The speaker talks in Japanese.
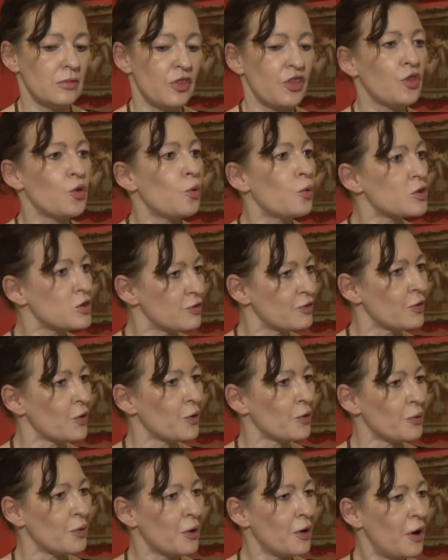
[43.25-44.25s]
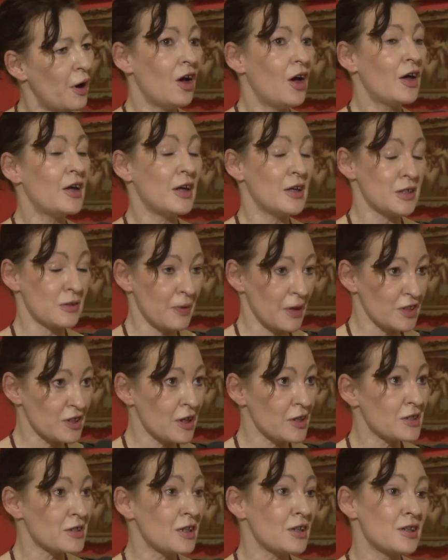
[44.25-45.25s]
thoughtful. It is
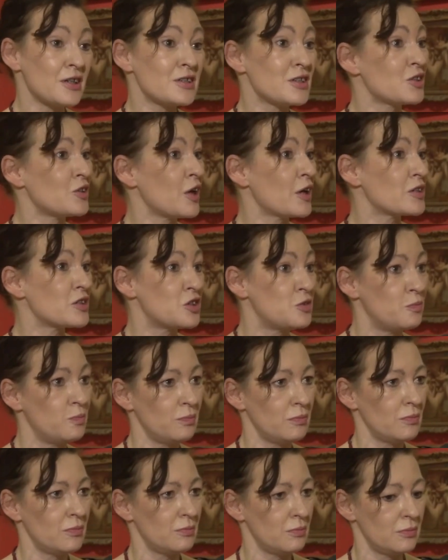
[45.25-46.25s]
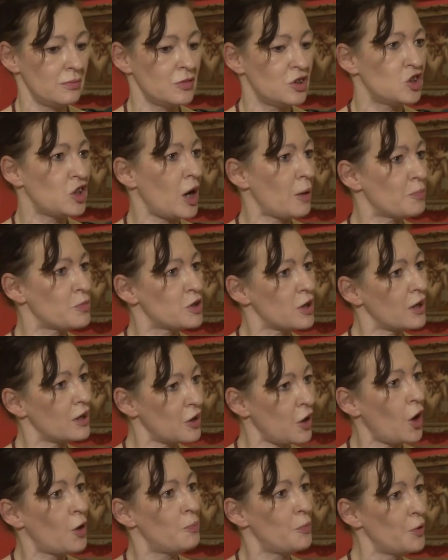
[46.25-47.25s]
fantastic. It's the next chapter
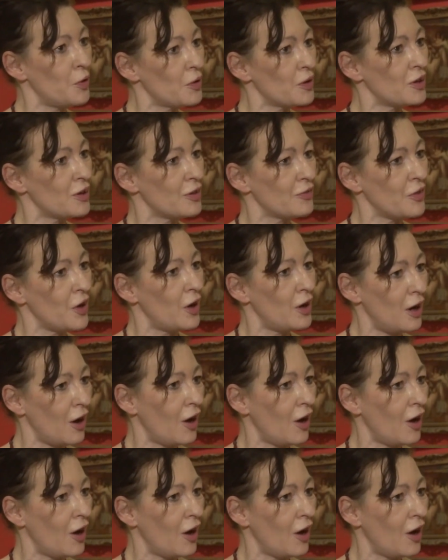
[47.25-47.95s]
in her book of her